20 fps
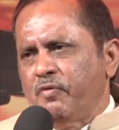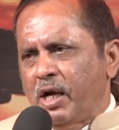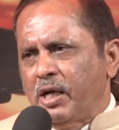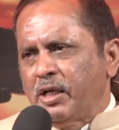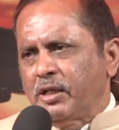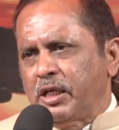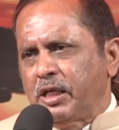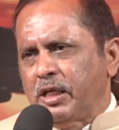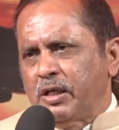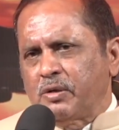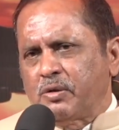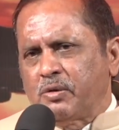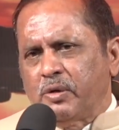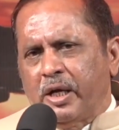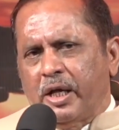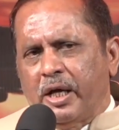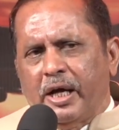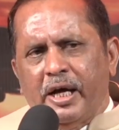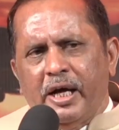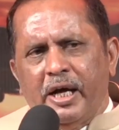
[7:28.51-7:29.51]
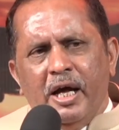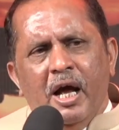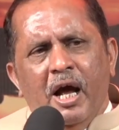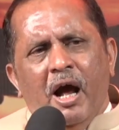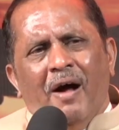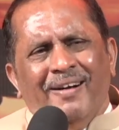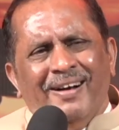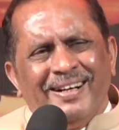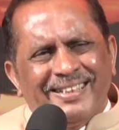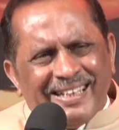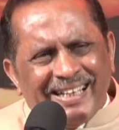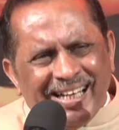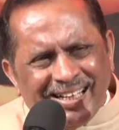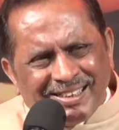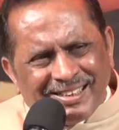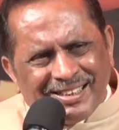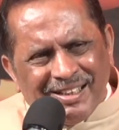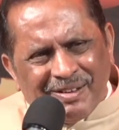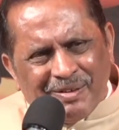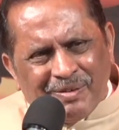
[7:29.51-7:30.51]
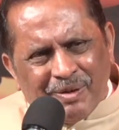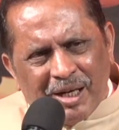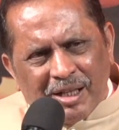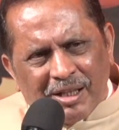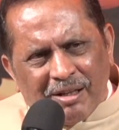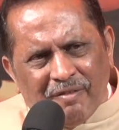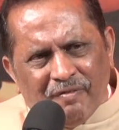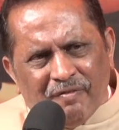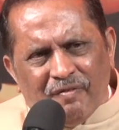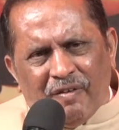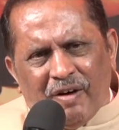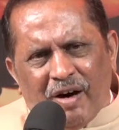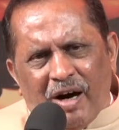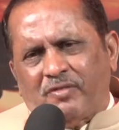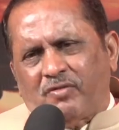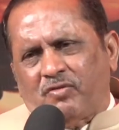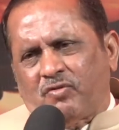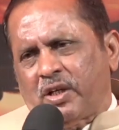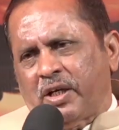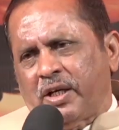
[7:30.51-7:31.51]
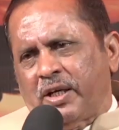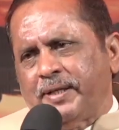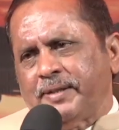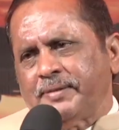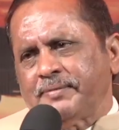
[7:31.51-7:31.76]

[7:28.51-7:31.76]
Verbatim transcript: வாழ்க்கையில் கூட கேட்கக்கூடிய அந்த வார்த்தை